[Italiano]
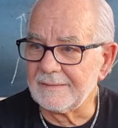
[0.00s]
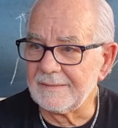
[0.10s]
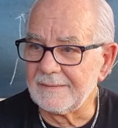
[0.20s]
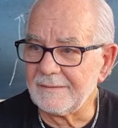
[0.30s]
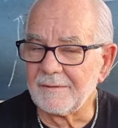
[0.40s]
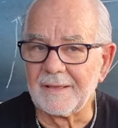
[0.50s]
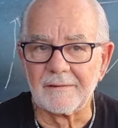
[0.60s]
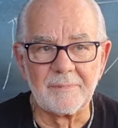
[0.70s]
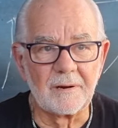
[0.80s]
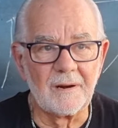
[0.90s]
eh, non è
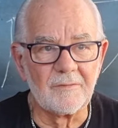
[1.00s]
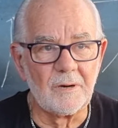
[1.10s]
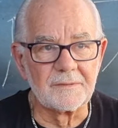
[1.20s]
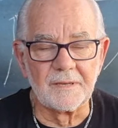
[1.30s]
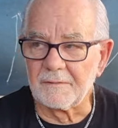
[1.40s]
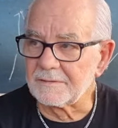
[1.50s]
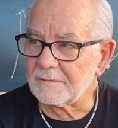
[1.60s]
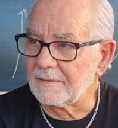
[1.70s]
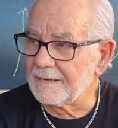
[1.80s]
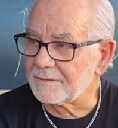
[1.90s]
una parola vuota in
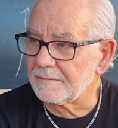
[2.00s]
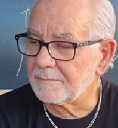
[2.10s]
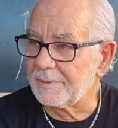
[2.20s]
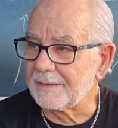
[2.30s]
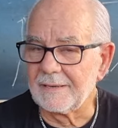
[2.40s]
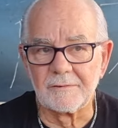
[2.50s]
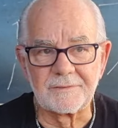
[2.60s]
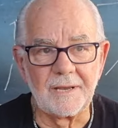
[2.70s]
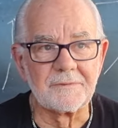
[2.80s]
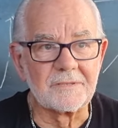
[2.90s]
questo caso, perché lo
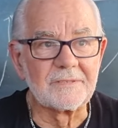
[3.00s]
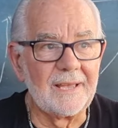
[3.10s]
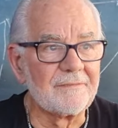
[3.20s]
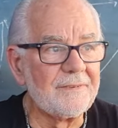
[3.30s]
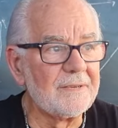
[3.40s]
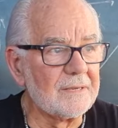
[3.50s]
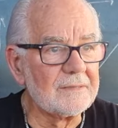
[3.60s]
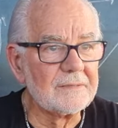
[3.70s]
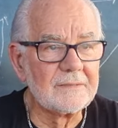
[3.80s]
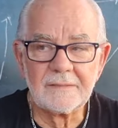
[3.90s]
scouting serve
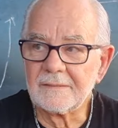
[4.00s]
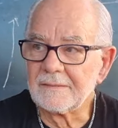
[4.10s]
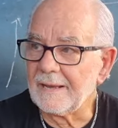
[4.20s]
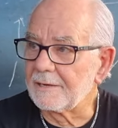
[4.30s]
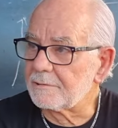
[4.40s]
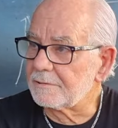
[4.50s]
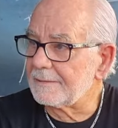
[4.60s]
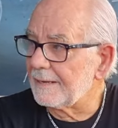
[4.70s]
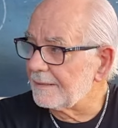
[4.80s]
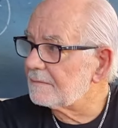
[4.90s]
alla
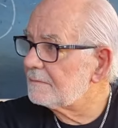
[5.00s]
società